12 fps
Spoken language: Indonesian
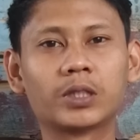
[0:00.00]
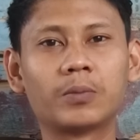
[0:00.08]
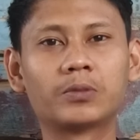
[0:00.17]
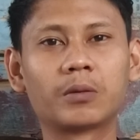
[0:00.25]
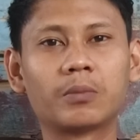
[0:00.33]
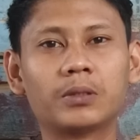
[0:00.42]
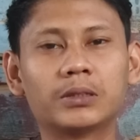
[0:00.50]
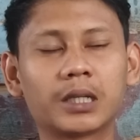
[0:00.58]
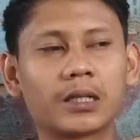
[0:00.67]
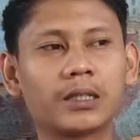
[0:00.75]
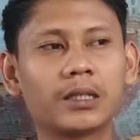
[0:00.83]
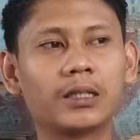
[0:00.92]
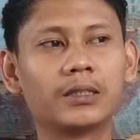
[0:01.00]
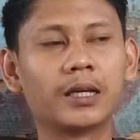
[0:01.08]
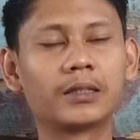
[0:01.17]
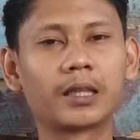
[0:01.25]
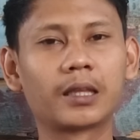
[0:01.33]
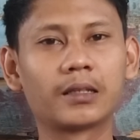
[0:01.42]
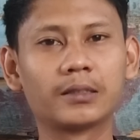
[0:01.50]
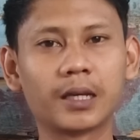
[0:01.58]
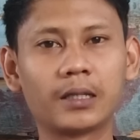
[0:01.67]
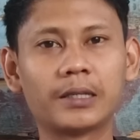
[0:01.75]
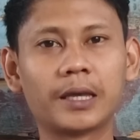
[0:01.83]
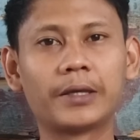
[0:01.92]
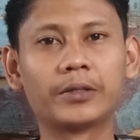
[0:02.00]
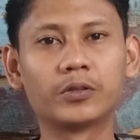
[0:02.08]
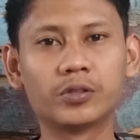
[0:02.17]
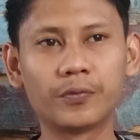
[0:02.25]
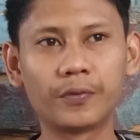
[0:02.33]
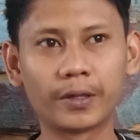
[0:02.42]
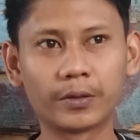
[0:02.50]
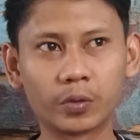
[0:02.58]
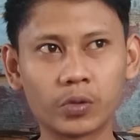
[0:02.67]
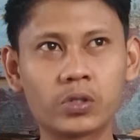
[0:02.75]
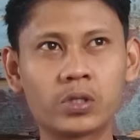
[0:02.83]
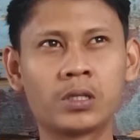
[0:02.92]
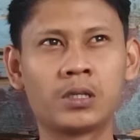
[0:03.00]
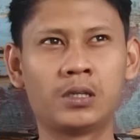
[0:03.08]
tim terbesar di Liga Italia yaitu Juventus